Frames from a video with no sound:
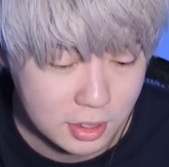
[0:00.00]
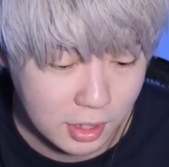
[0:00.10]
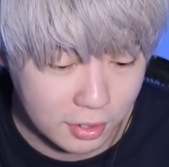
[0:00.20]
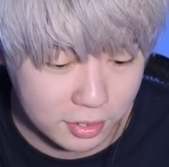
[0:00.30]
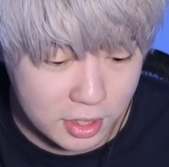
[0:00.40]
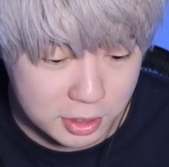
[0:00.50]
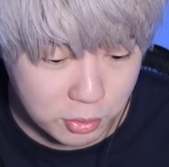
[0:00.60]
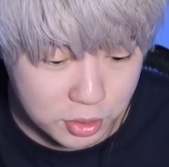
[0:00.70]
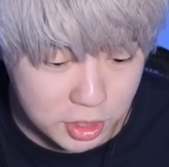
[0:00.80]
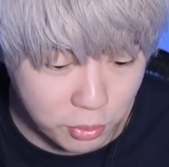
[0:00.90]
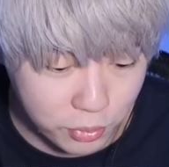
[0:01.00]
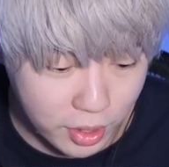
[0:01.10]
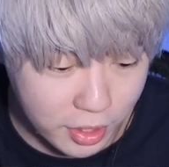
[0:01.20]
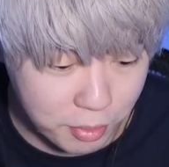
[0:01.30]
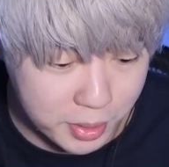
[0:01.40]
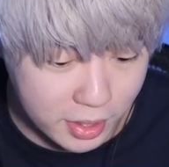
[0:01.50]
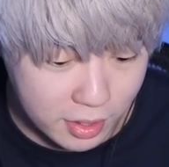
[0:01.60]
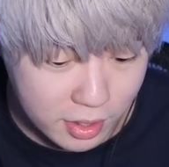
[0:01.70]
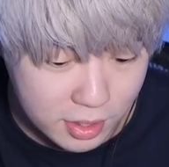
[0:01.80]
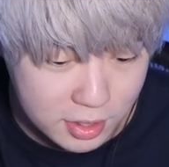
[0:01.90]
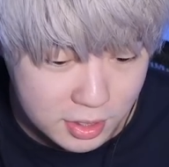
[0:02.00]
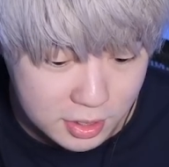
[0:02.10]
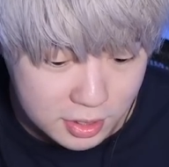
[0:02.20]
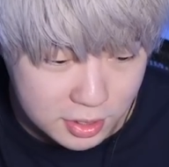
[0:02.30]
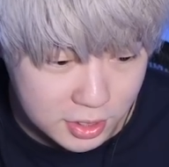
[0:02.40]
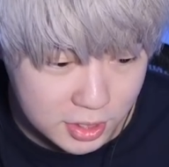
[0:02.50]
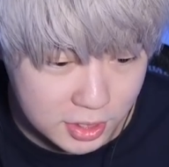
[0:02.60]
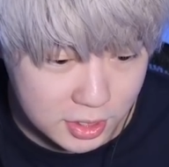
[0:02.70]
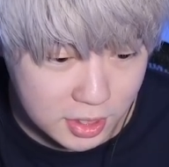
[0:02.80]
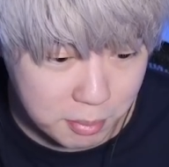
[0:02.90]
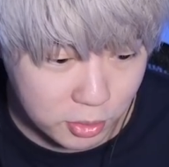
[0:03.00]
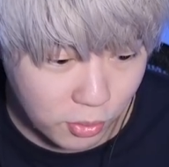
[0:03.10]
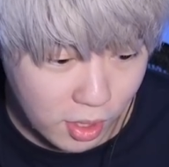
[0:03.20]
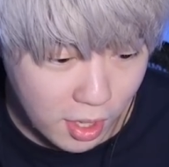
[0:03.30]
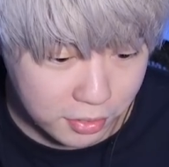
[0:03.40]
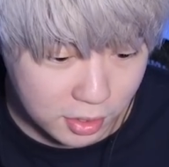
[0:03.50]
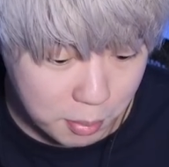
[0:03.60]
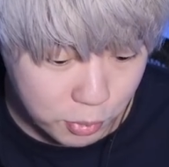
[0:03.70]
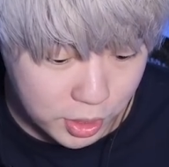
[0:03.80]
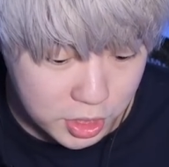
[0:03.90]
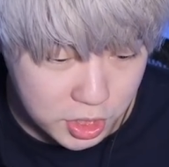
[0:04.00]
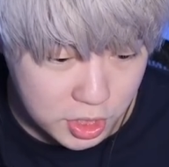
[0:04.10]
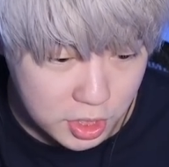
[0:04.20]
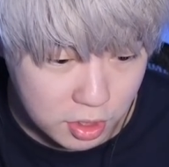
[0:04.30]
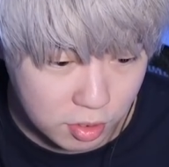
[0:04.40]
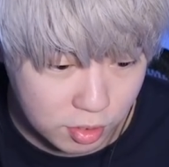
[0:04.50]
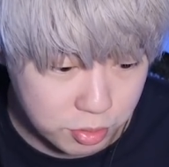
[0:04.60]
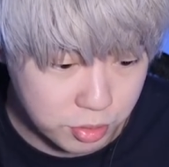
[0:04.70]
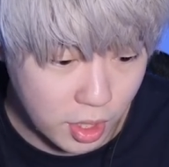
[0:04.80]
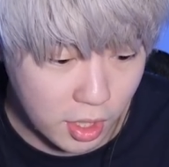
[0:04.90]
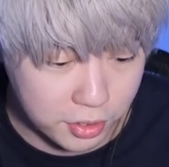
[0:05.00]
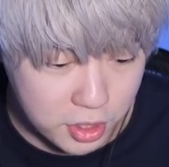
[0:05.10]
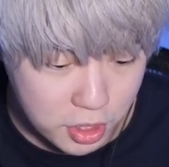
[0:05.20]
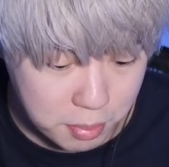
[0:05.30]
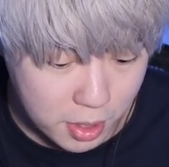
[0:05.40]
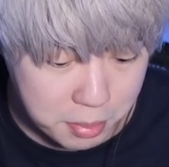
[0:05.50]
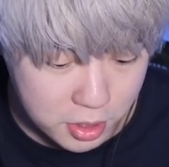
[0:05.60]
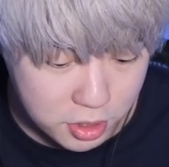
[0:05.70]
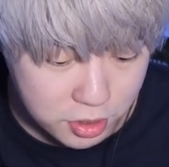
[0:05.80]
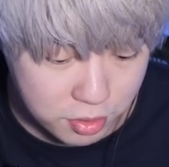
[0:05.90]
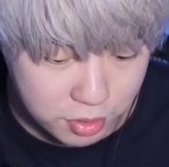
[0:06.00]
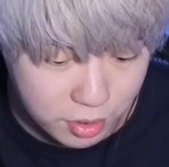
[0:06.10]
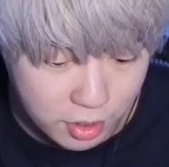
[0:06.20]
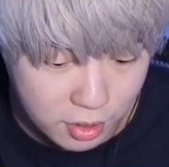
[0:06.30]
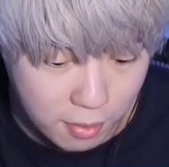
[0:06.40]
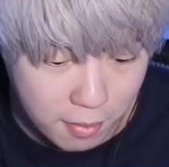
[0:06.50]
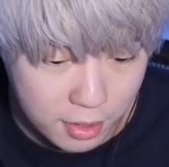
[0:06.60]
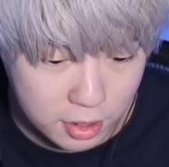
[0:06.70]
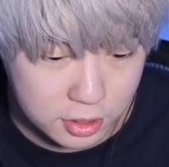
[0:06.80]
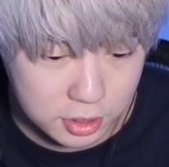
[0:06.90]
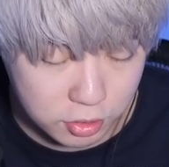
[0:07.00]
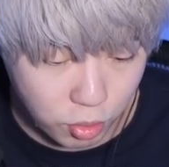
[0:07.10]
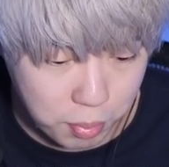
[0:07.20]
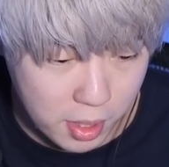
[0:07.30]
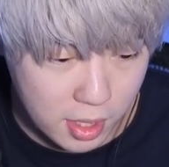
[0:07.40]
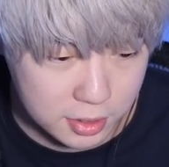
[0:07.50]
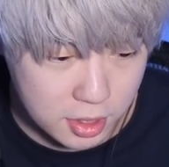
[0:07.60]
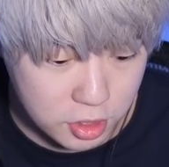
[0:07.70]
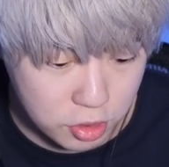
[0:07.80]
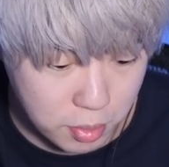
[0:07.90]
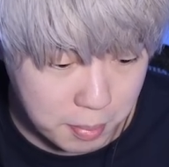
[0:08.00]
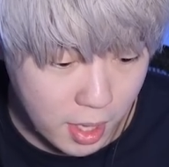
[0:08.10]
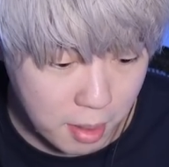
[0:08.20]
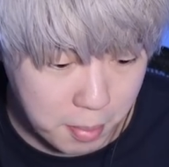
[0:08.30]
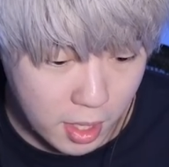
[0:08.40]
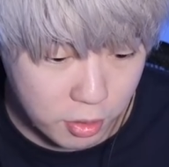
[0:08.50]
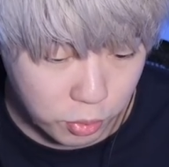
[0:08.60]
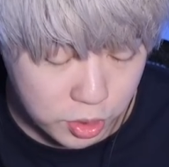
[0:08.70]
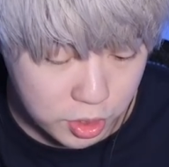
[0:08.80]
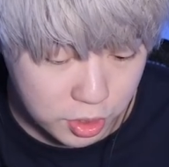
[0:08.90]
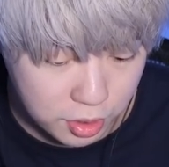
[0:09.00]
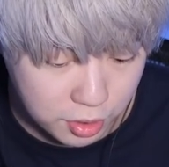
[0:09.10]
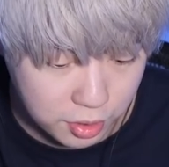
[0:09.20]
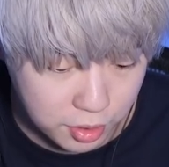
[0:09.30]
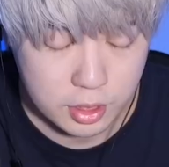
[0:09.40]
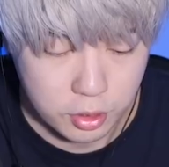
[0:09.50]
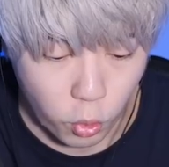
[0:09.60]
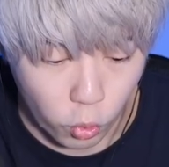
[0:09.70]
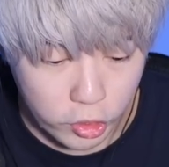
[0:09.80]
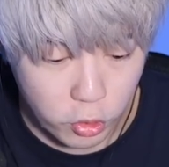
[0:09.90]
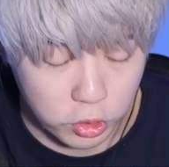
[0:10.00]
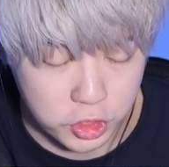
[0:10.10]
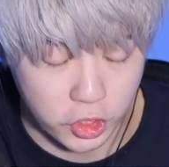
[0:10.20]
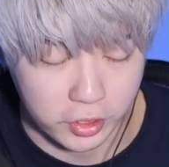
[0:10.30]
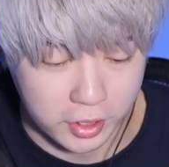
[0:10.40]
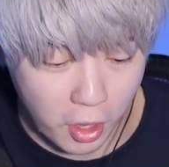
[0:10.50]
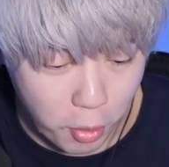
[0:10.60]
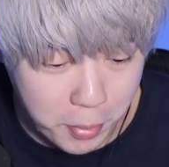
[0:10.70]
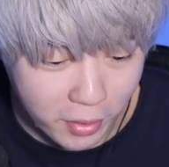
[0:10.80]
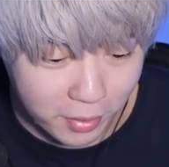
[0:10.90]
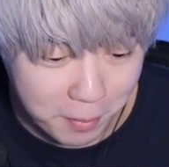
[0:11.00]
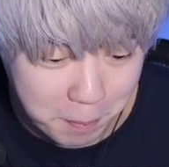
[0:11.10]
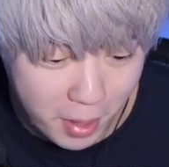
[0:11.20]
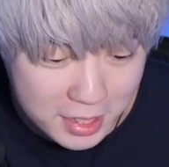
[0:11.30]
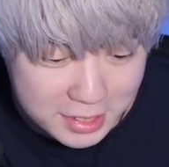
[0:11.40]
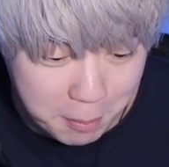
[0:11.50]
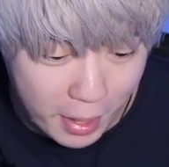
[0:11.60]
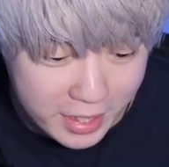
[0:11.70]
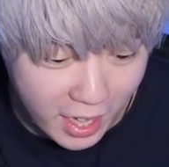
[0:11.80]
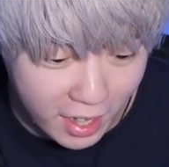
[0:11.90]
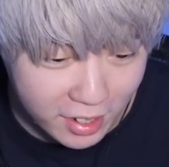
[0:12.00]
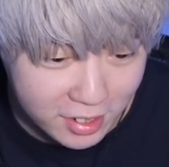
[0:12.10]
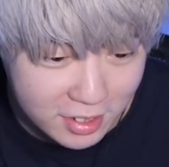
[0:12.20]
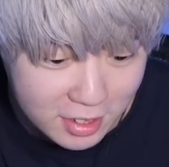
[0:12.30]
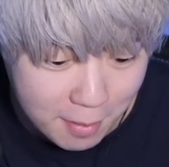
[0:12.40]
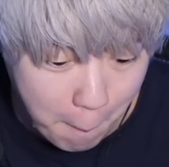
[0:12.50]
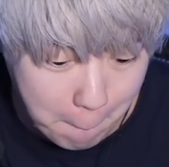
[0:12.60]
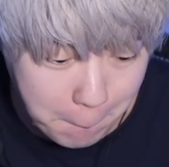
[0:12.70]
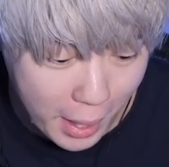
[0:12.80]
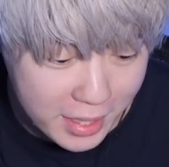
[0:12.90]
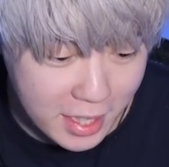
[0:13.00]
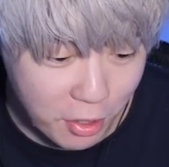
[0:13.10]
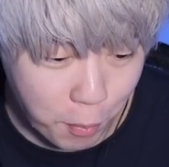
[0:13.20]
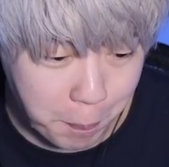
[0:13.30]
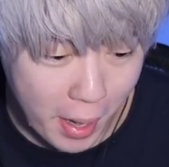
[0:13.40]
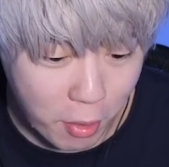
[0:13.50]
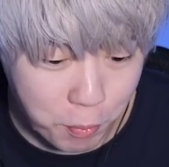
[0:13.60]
勝手にそっちに送られるみたいなシステムとかがあっても嬉しいフラハティ2枚引きしてるエイスコバー選手はまあまあ良き残り40頼むマジでバリアバリアのバー